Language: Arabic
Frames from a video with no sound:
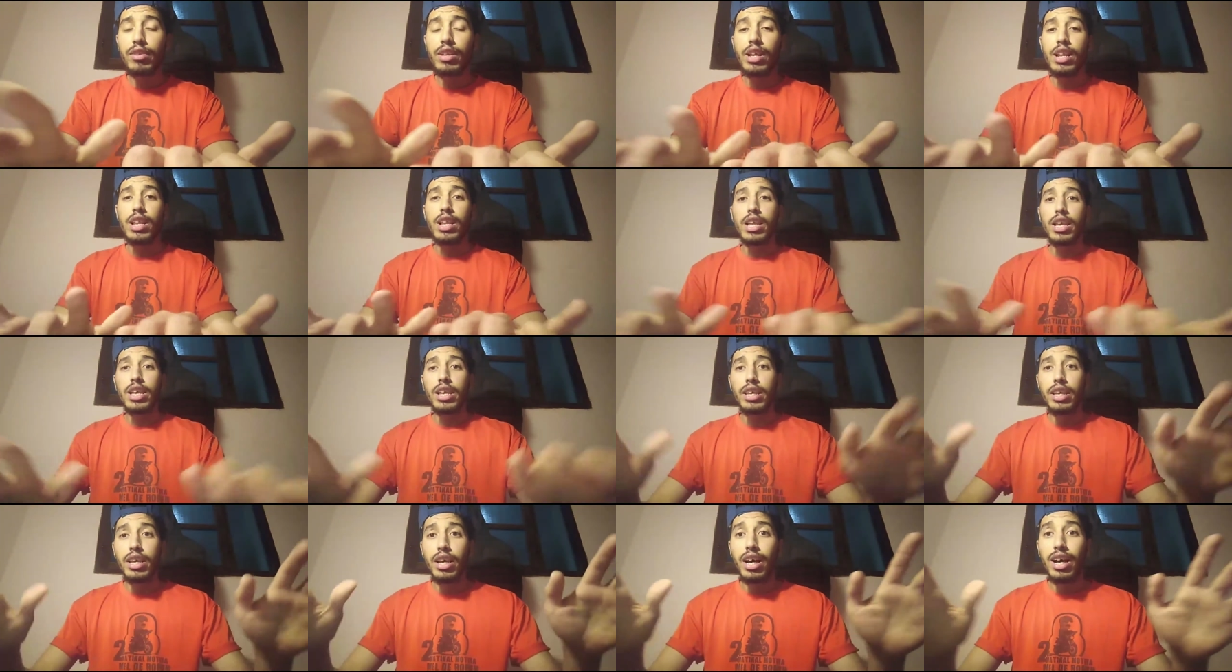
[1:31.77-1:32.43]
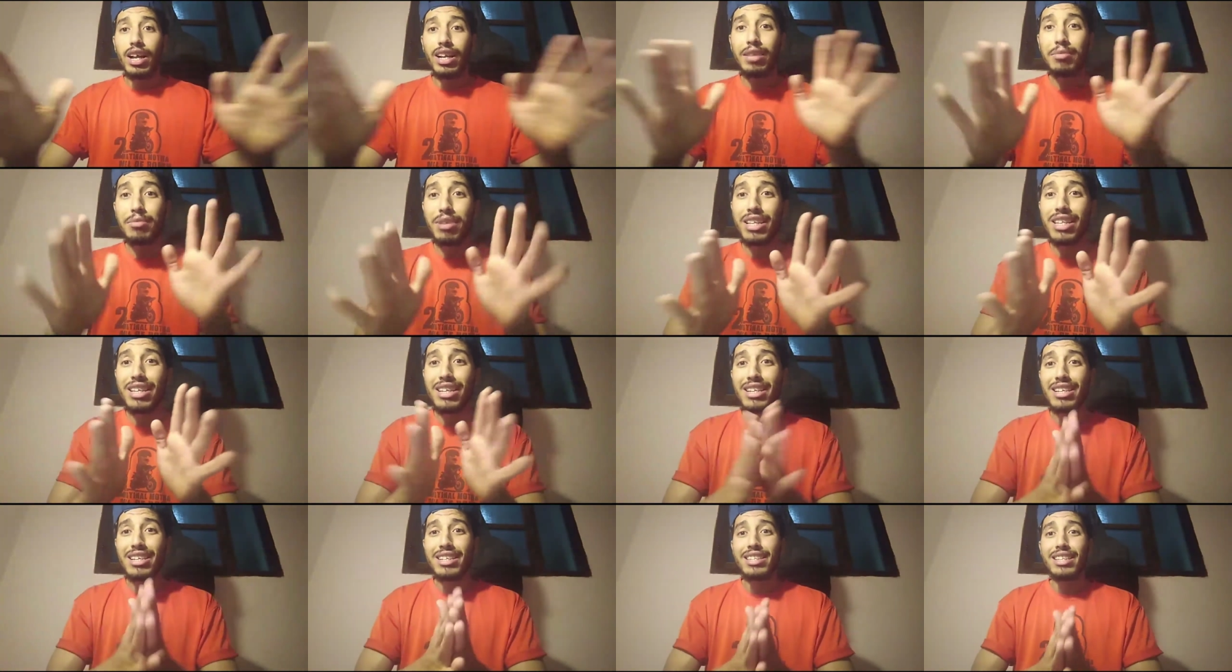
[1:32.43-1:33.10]
اللي هي لماذا
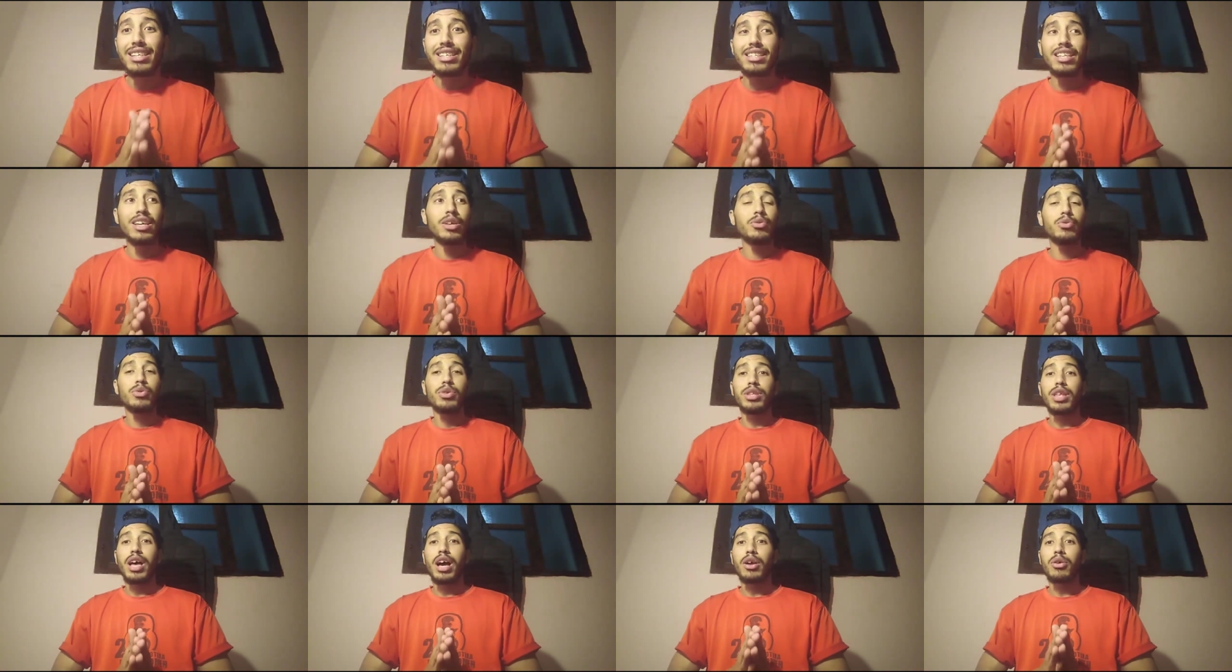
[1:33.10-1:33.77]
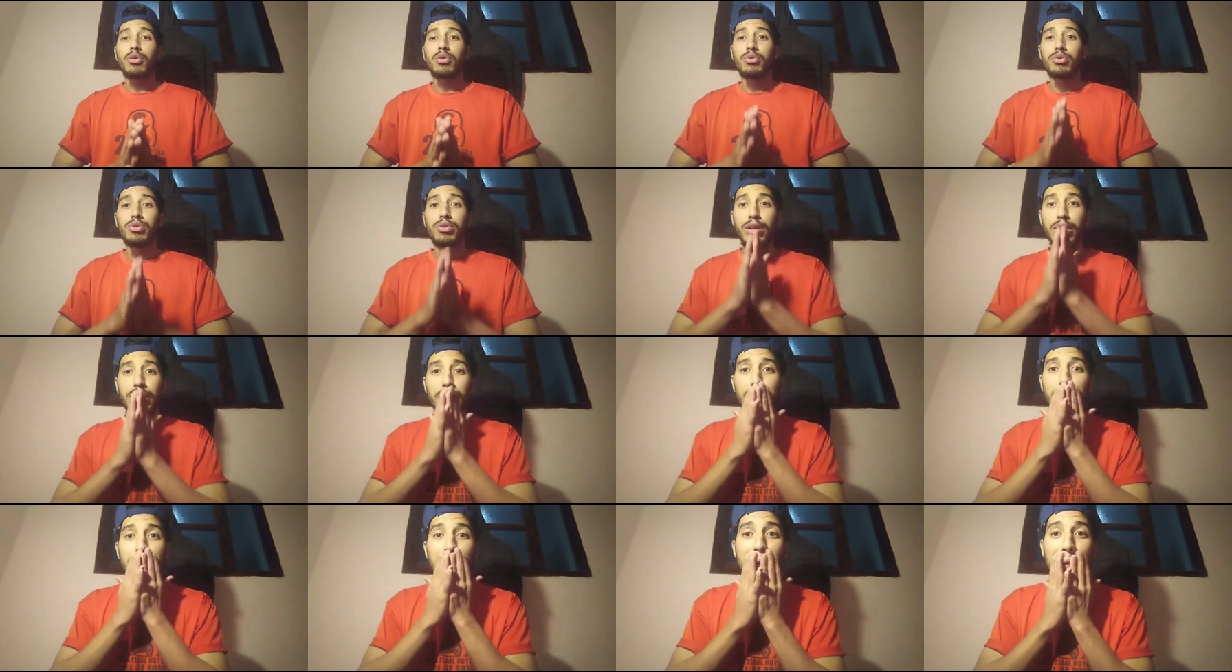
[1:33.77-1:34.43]
الناس لا زالوا يضحكون
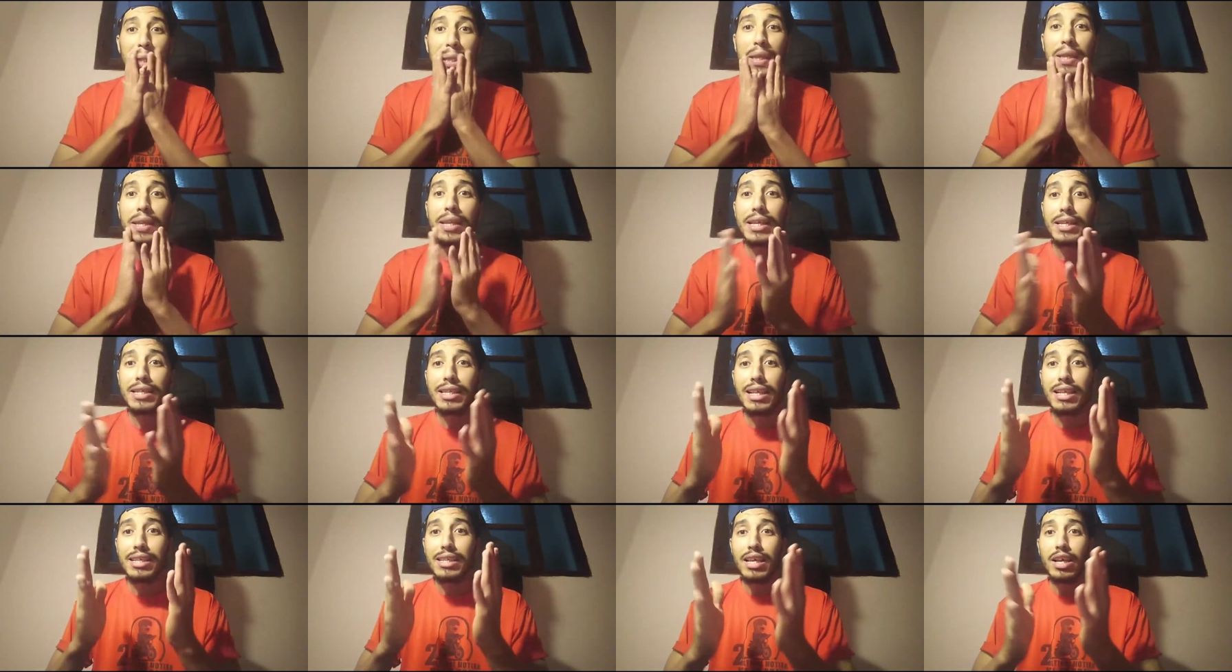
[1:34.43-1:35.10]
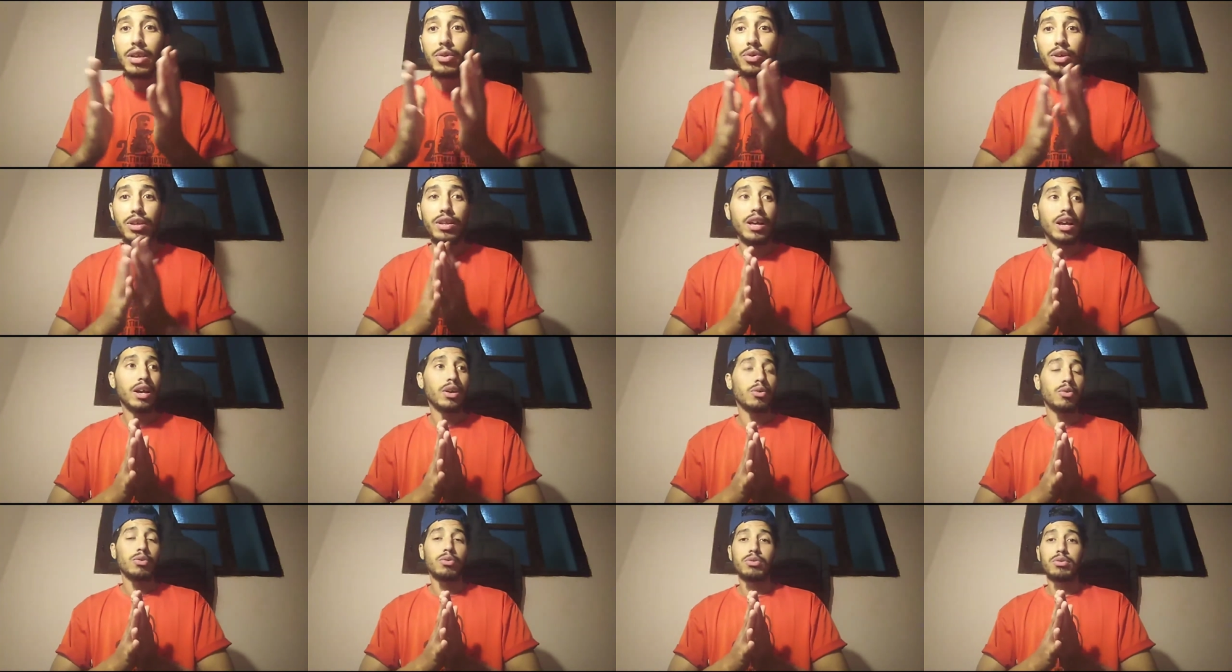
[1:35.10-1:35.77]
لماذا الناس لا زالوا
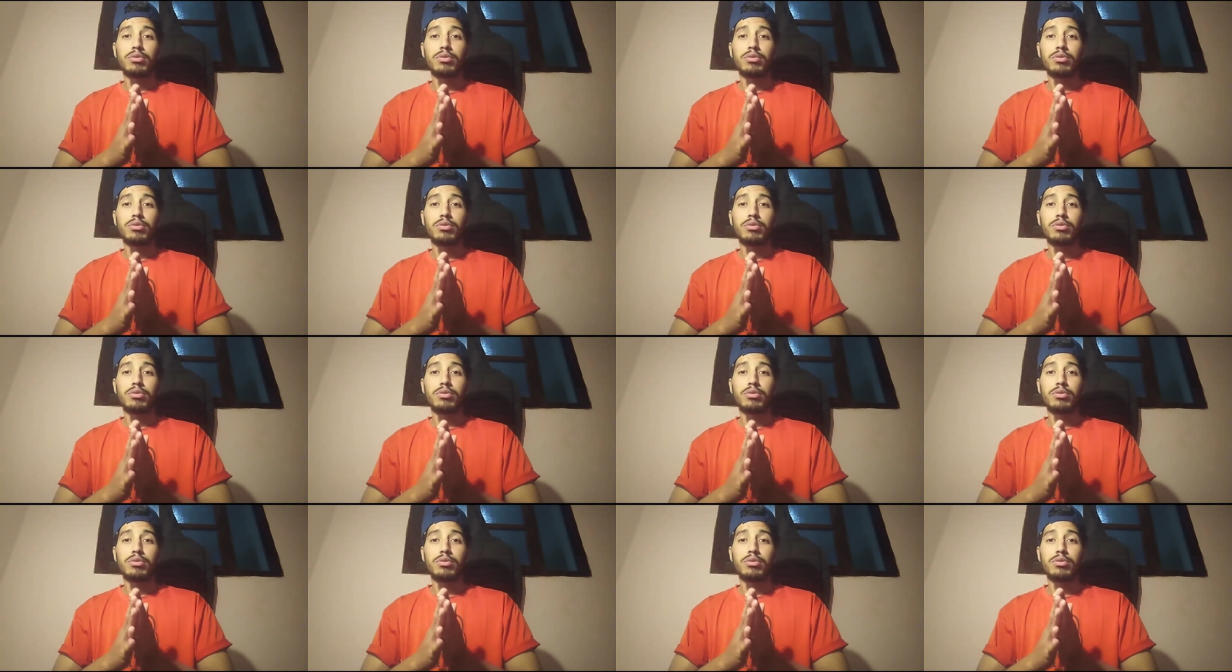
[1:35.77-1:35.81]
يضحكون